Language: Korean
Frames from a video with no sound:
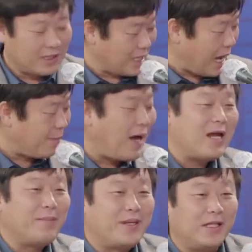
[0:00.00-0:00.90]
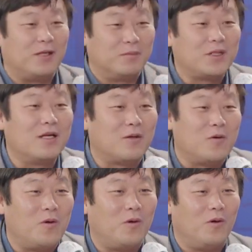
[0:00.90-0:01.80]
제 가방 안에 피켓이 엄청
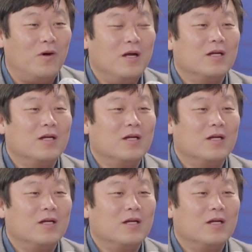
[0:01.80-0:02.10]
있고 네, 네.